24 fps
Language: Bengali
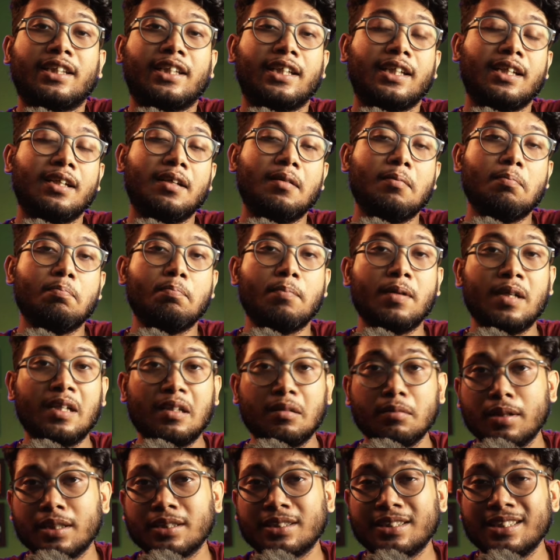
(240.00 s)
আজকে
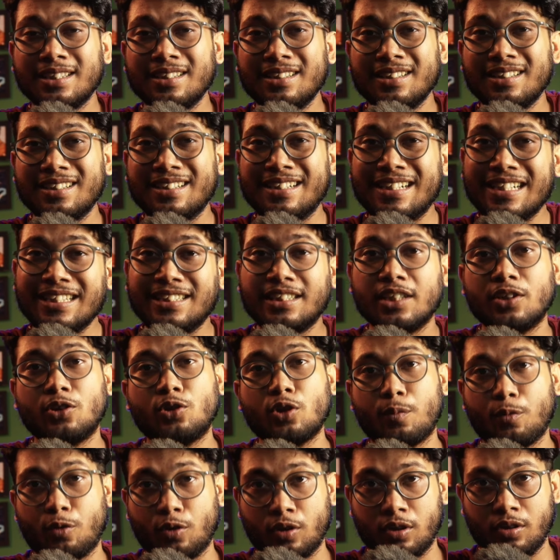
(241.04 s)
বনবাসের টিজার
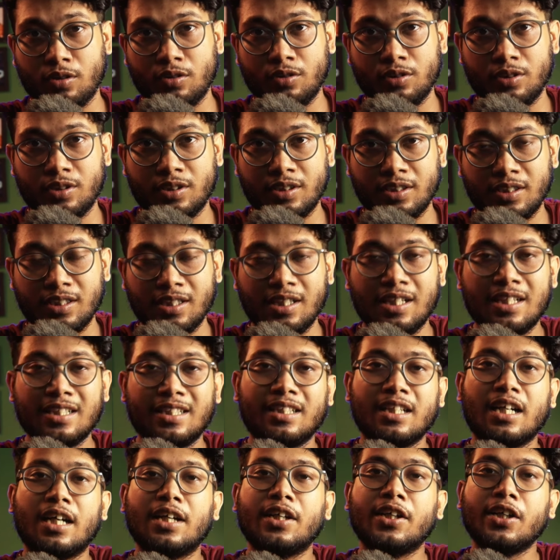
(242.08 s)
ড্রপ করা হয়েছে
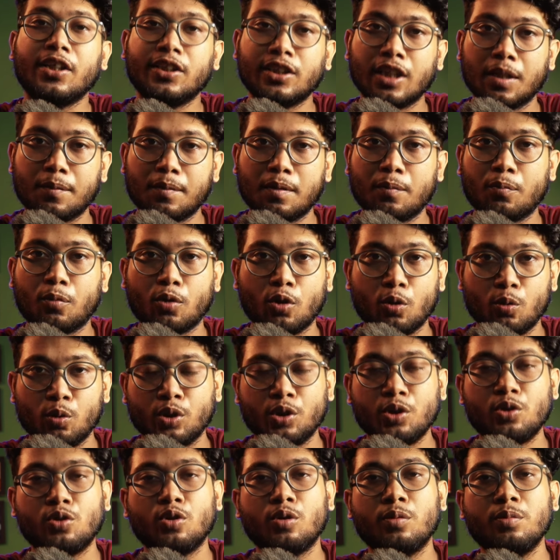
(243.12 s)
যেটা অনিল শর্মার
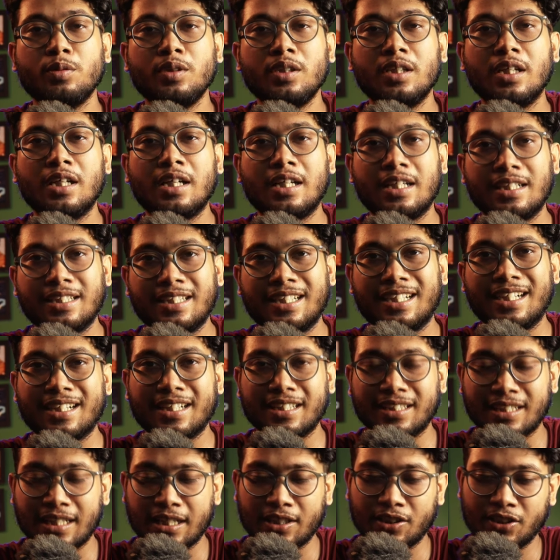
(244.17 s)
পরবর্তী ছবি
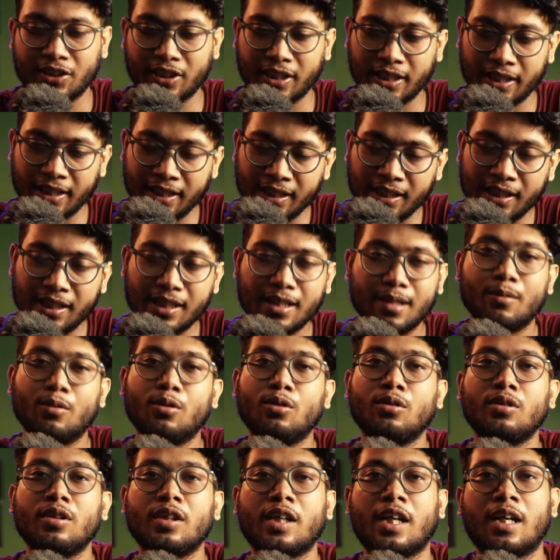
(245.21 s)
যেখানে তার ছেলে
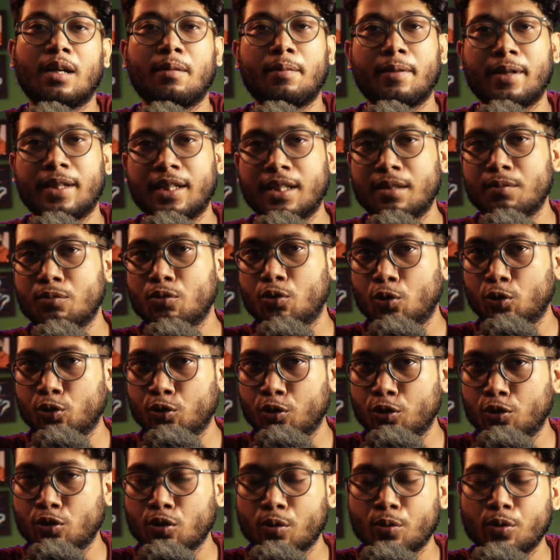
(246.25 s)
এবং নানা পাটেকার মুখ্য
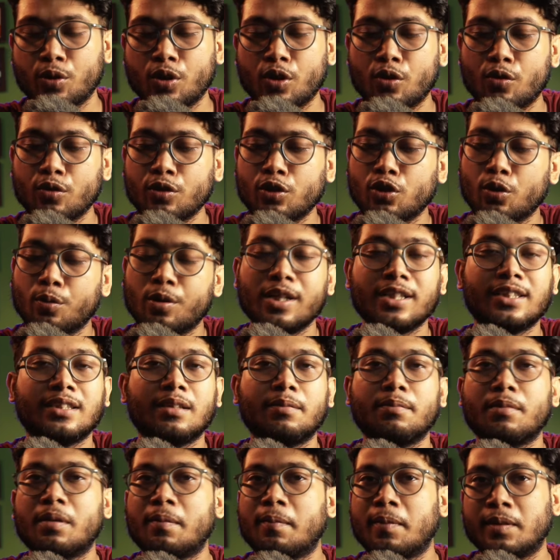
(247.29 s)
চরিত্র অভিনয় করছে সেটা
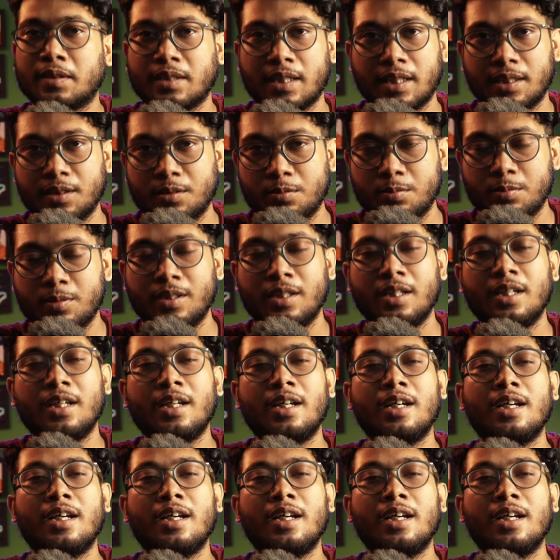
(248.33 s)
ডিসেম্বর মাসে আসবে